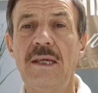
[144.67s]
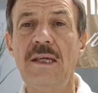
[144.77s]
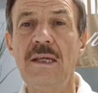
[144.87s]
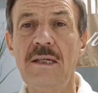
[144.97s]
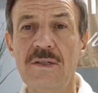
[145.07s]

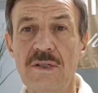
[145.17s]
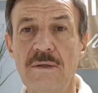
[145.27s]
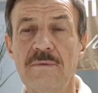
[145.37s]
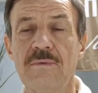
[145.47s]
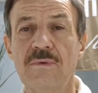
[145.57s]
или
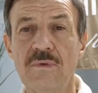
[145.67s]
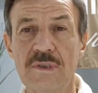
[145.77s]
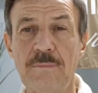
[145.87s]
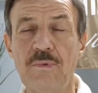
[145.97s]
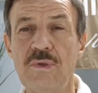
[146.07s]
же
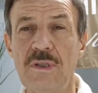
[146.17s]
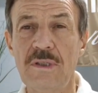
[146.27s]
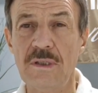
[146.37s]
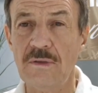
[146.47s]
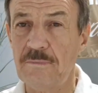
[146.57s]

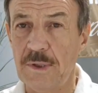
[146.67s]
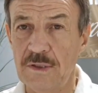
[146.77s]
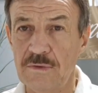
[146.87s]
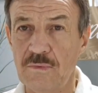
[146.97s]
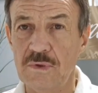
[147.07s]
запустить это в
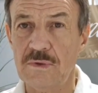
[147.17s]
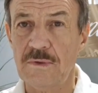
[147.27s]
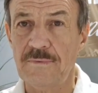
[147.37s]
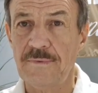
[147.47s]
производство.